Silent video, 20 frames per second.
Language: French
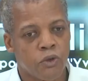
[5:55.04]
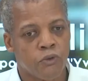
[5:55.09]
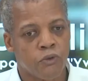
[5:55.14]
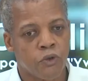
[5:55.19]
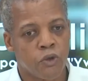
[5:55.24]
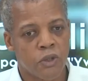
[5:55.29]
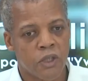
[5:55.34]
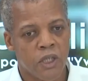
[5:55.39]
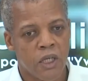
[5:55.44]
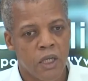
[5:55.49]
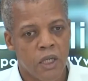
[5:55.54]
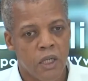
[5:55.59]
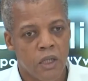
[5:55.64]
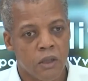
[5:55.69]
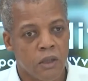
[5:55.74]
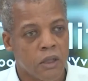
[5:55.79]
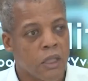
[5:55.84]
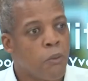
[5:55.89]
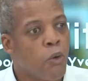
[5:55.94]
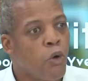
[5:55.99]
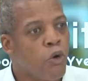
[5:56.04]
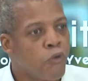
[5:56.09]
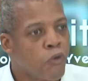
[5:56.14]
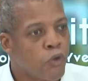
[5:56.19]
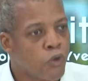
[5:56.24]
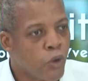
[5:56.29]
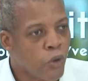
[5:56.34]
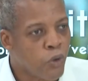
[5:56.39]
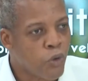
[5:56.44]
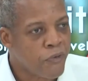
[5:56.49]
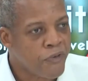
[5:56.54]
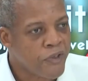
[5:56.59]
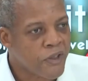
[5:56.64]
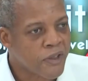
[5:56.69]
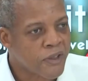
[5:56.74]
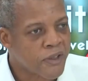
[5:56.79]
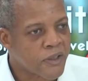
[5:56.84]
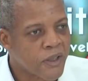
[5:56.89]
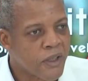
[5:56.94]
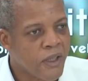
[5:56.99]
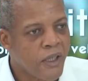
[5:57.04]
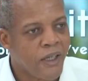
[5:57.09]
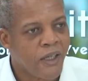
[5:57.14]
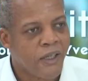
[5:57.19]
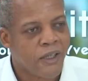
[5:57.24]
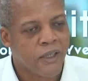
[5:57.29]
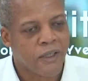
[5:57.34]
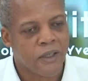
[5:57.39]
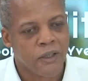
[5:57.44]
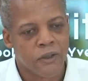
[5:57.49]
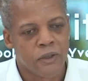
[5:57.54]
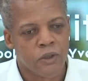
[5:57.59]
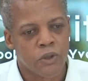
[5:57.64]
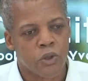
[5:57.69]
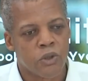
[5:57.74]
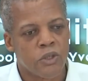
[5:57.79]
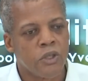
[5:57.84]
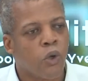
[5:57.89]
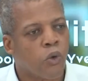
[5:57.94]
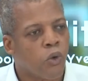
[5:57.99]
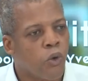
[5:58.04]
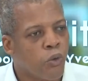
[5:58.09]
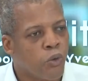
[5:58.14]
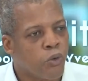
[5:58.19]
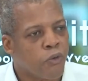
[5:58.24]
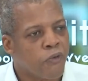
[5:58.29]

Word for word: vote, qui est d'abord un vote de confiance. Est-ce qu'on ne